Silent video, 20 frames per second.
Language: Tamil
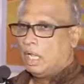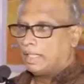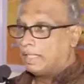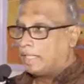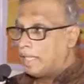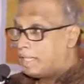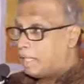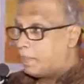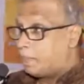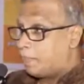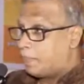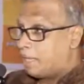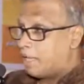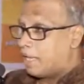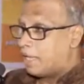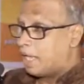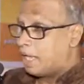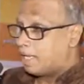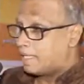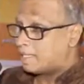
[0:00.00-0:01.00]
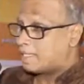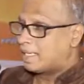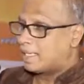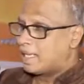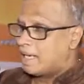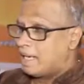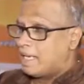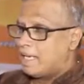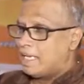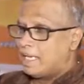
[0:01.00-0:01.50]
அதை எப்படி அரச
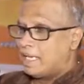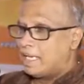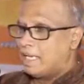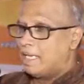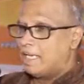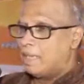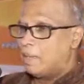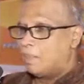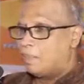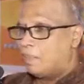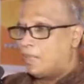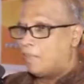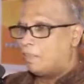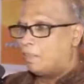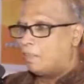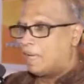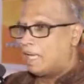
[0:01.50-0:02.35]
காணிகளை எப்படி